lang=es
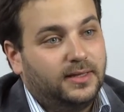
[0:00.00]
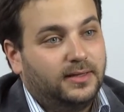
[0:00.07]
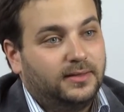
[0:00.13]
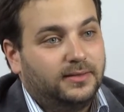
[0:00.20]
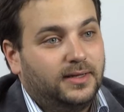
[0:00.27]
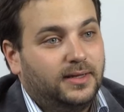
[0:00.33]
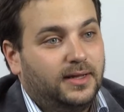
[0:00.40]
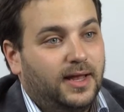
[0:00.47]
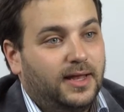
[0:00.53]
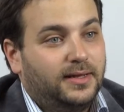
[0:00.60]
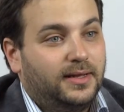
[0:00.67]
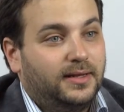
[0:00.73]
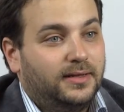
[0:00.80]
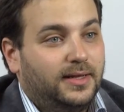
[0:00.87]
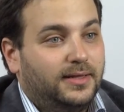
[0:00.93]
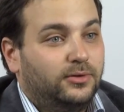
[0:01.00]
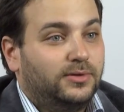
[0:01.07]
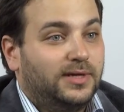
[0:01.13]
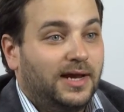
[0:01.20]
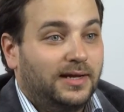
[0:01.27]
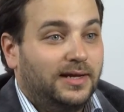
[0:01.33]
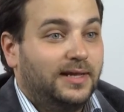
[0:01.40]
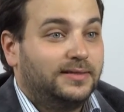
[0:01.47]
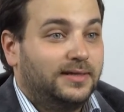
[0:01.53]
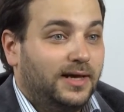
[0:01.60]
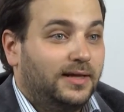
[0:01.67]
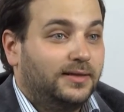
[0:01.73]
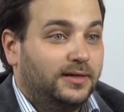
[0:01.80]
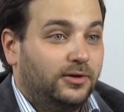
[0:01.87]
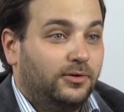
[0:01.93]
Eh, hay en la industria
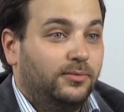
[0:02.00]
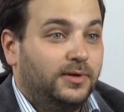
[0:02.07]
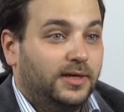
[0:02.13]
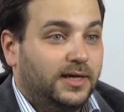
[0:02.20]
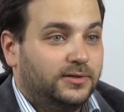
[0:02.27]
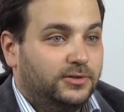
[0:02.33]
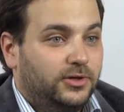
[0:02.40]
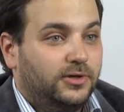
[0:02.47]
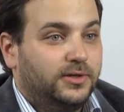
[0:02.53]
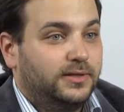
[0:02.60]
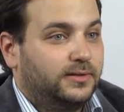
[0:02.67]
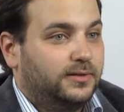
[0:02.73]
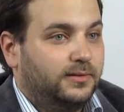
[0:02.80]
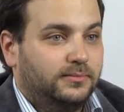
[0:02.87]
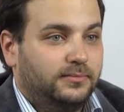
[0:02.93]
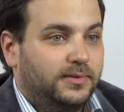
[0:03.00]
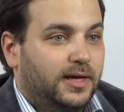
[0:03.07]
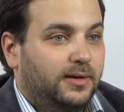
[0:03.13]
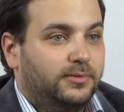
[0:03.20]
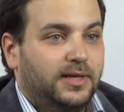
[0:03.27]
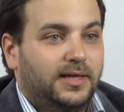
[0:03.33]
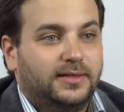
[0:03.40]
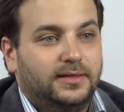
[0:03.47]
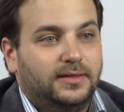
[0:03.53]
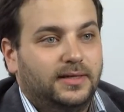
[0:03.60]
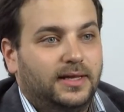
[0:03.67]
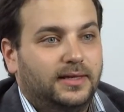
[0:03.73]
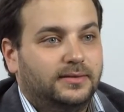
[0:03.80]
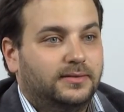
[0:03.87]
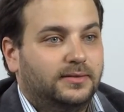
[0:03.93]
clásica de telecomunicaciones, en, digamos,
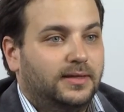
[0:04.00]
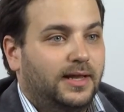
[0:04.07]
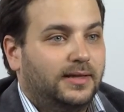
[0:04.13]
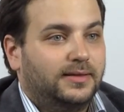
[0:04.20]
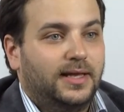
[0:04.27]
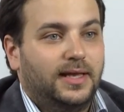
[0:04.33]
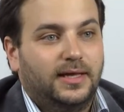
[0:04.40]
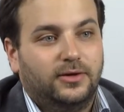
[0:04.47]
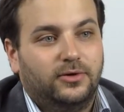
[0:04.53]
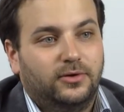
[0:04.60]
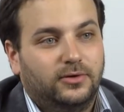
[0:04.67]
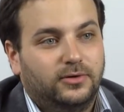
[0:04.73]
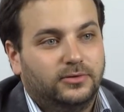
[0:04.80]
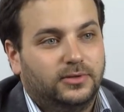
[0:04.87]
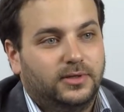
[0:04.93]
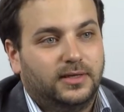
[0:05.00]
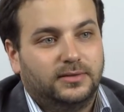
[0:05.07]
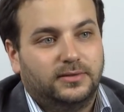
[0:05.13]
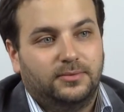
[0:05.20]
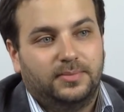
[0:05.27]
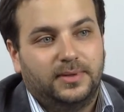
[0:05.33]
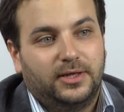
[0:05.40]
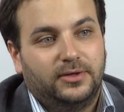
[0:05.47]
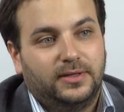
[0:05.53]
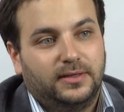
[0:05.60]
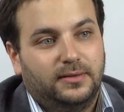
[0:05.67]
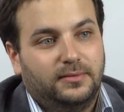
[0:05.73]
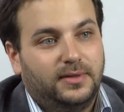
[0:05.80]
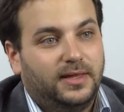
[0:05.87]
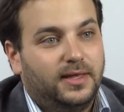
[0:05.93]
las, las, telcos, los operadores
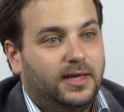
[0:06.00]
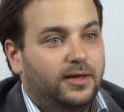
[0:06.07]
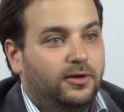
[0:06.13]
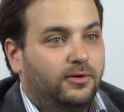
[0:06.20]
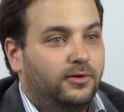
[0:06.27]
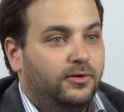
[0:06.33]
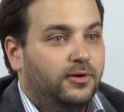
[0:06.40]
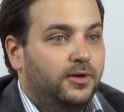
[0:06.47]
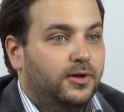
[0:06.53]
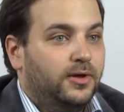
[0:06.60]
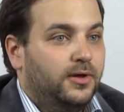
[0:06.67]
de video